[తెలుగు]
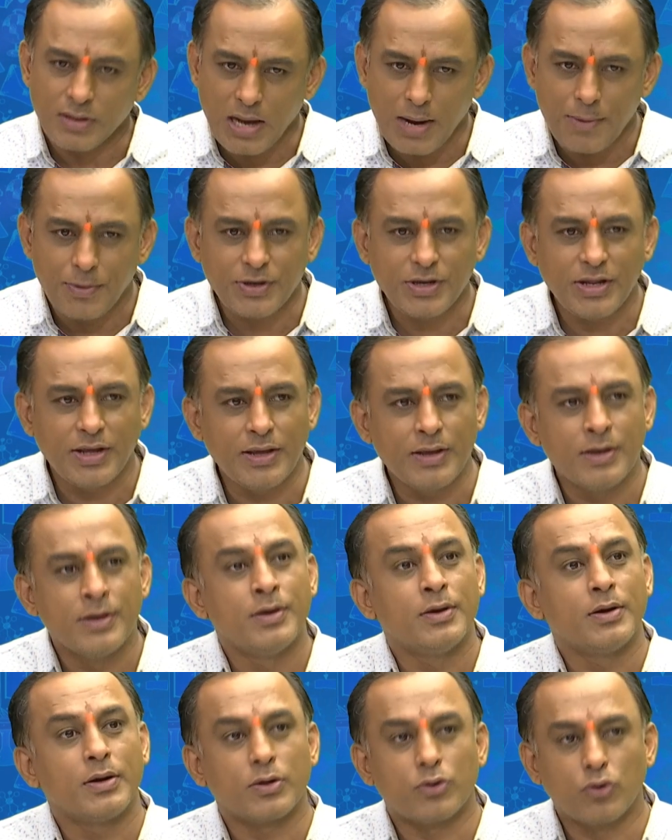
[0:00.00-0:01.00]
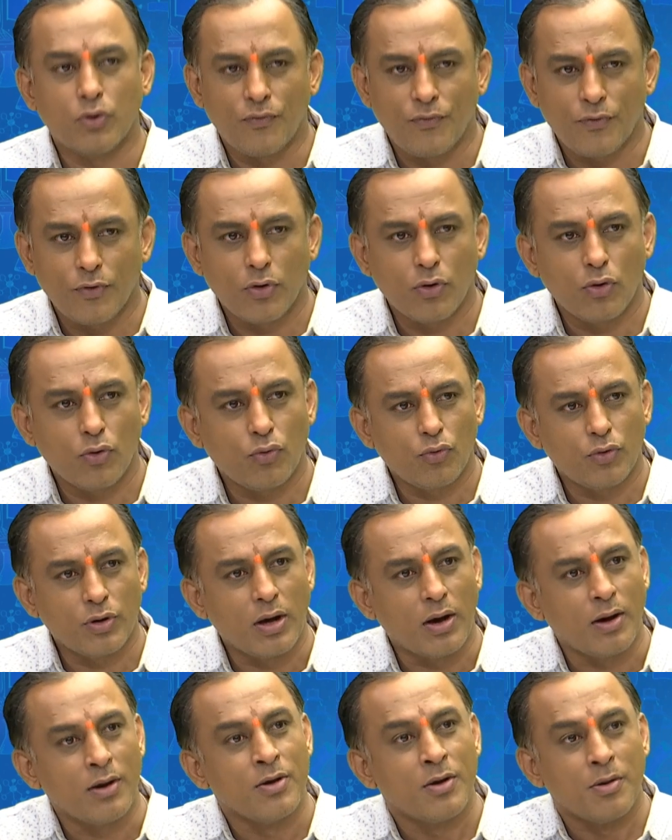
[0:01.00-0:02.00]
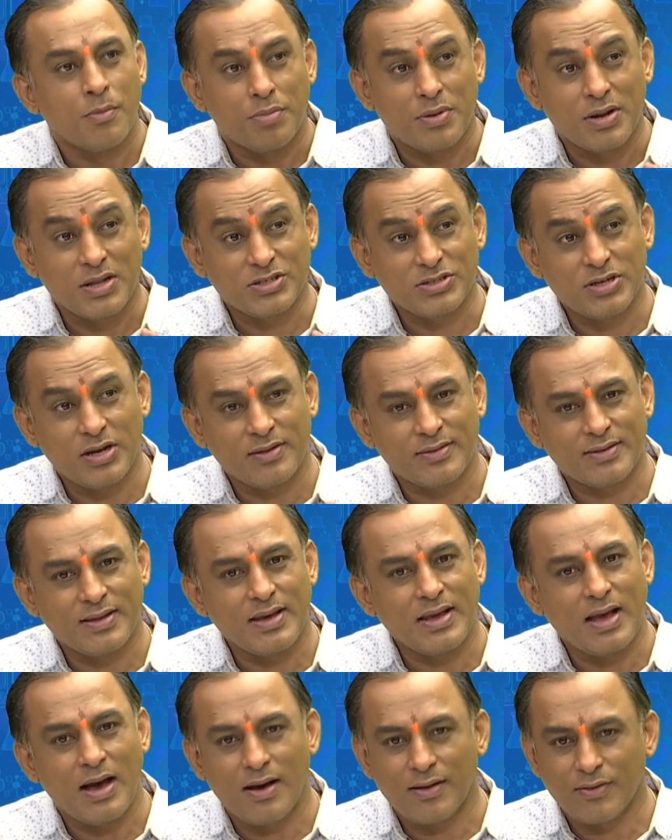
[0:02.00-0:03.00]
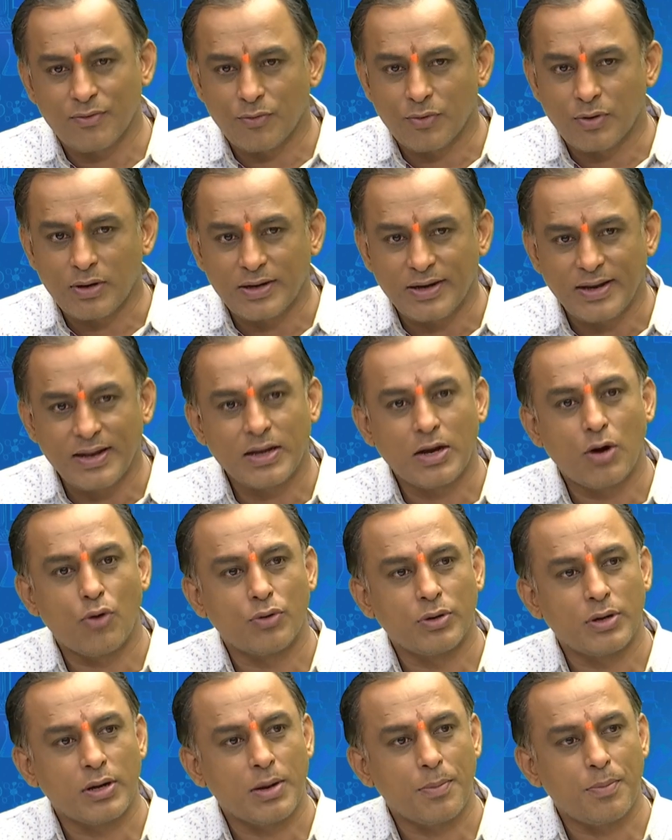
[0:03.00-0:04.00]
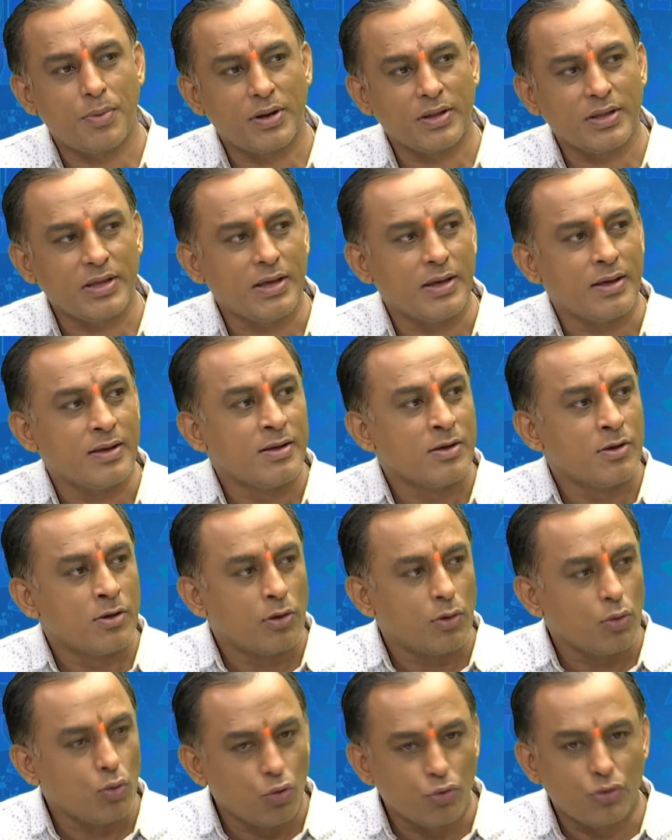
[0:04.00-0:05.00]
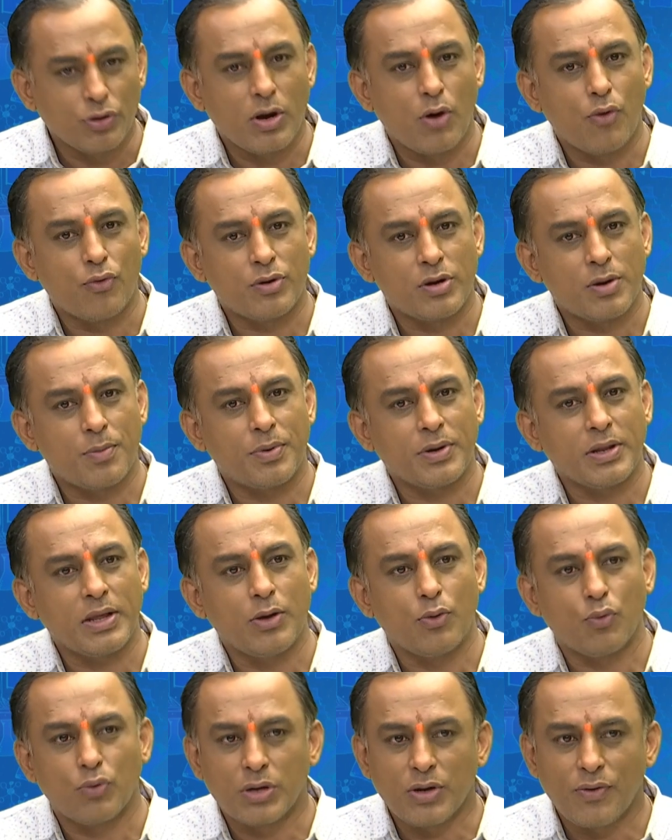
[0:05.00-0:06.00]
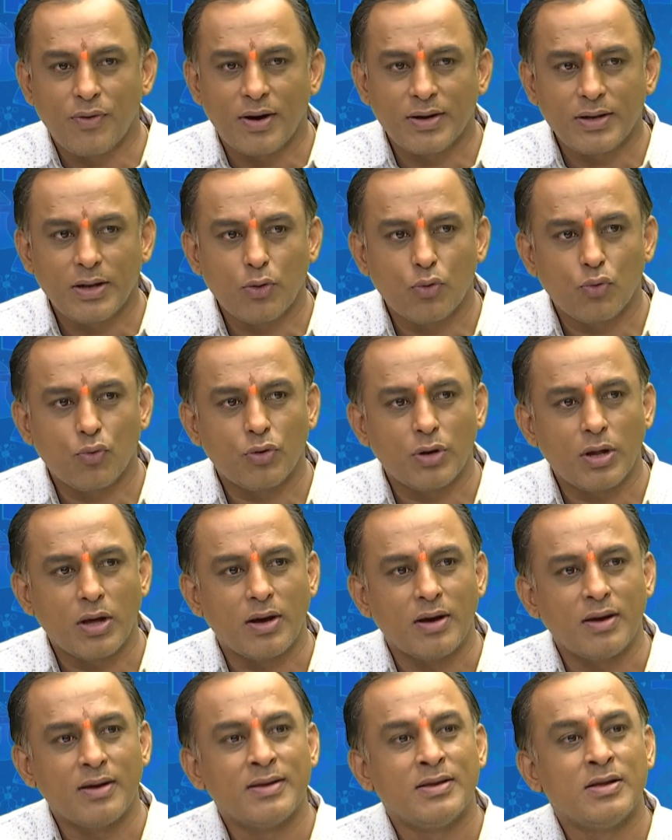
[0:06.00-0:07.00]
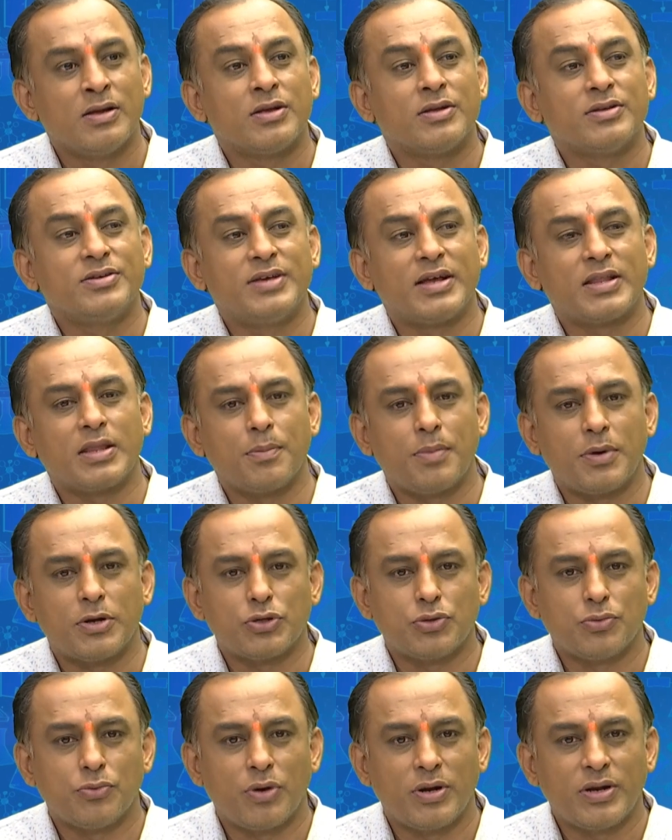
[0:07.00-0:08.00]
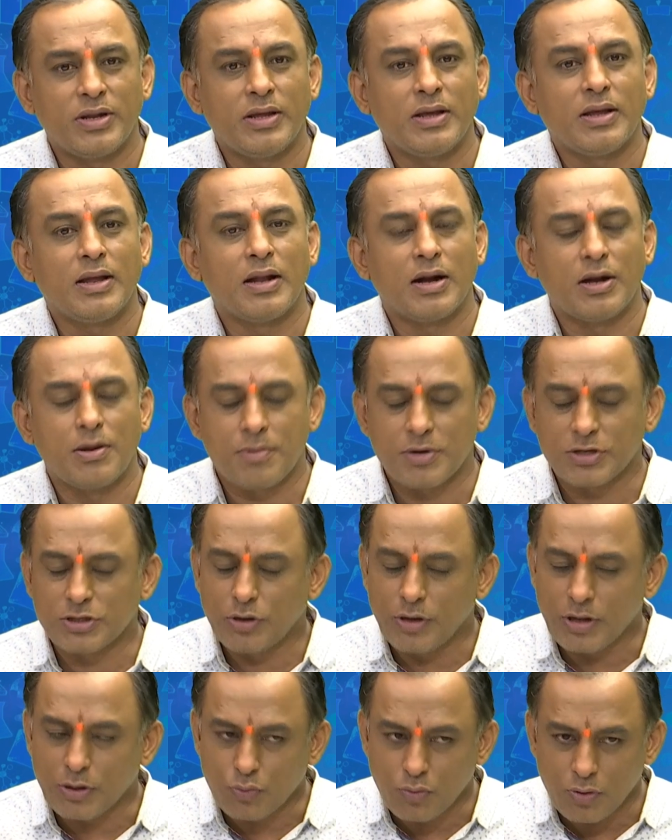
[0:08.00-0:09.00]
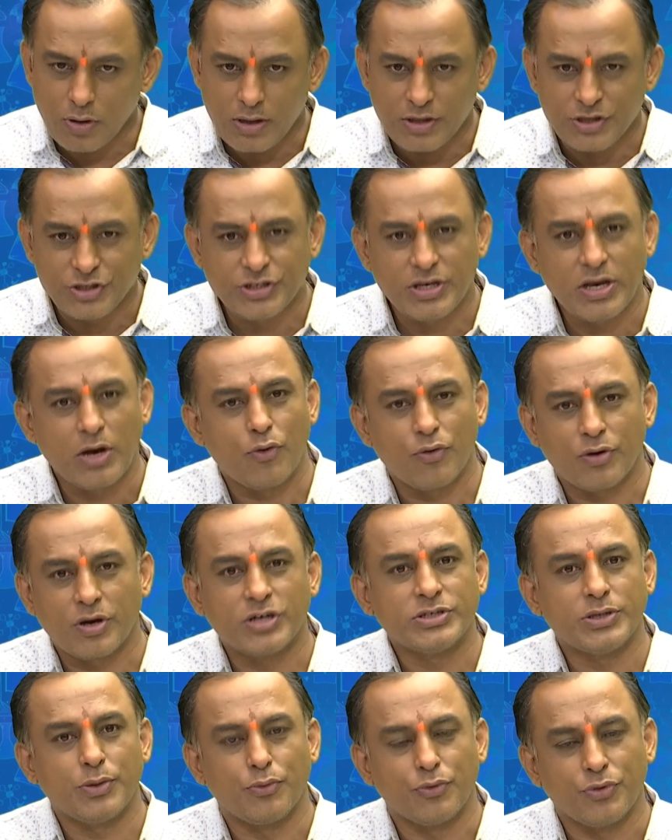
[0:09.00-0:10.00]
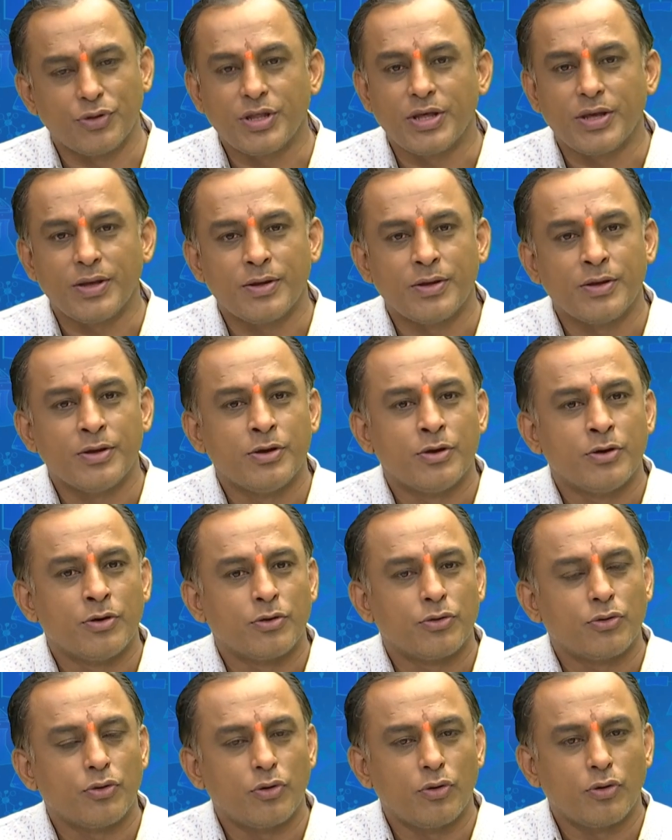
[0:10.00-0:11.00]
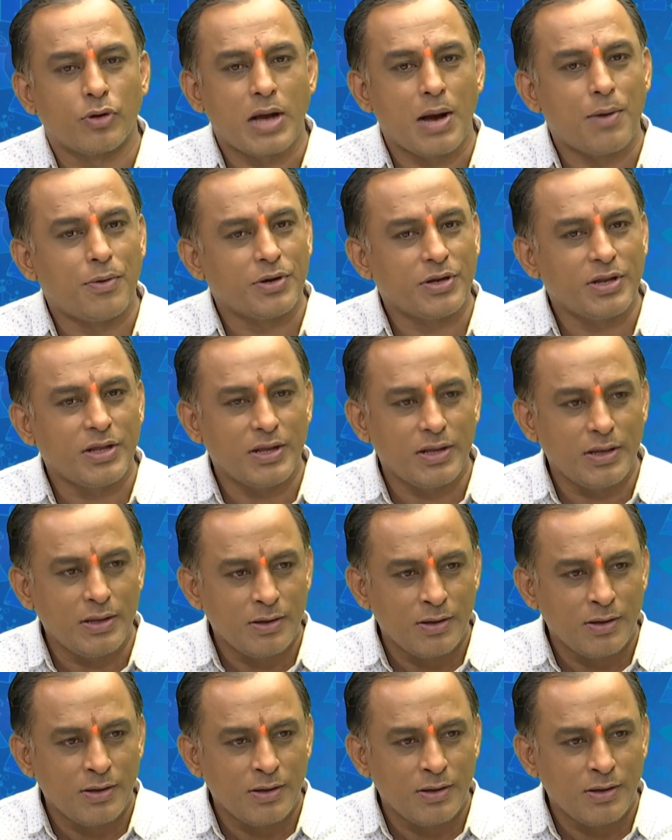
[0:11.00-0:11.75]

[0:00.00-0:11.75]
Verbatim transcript: కాబట్టి గ్రూప్ ఫోర్లో కూడా ప్రశ్నల స్థాయి కఠినంగా ఉన్నప్పటికీ లోతుగా ఉన్నప్పటికీ ఉన్న వాటిలో కూడా జతపరచము అని ఇలాంటి ప్రశ్నలు ఎక్కువగా ఇచ్చే అవకాశం ఉంది hmm. సో కాబట్టి